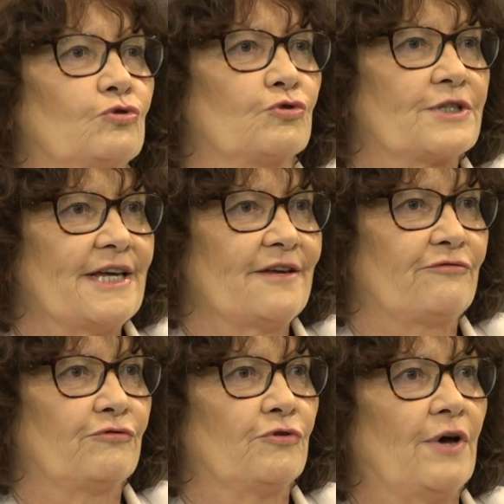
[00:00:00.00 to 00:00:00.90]

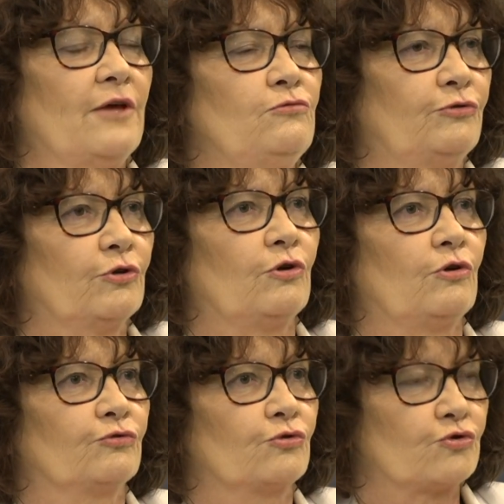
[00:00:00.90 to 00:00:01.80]
Joseph, euh, a eu le
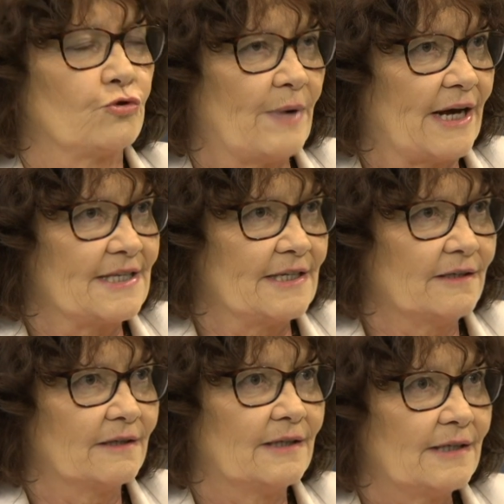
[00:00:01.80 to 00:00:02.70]
temps de se
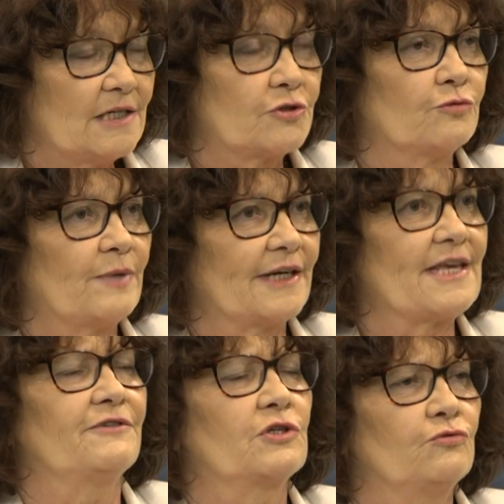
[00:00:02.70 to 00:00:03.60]
marier. Il se
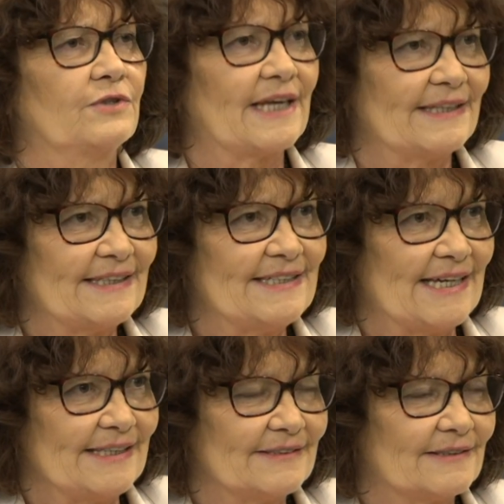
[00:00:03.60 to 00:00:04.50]
marie avec une
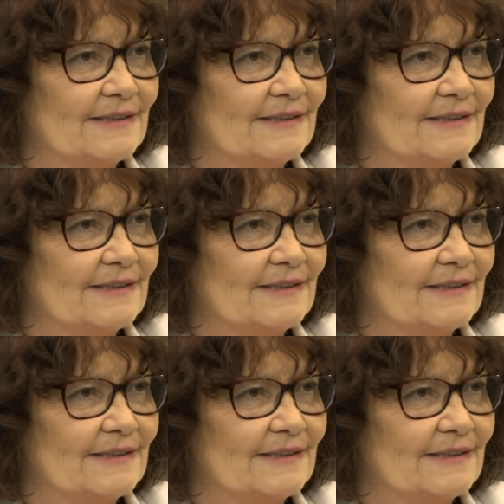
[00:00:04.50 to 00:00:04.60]
Cananéenne.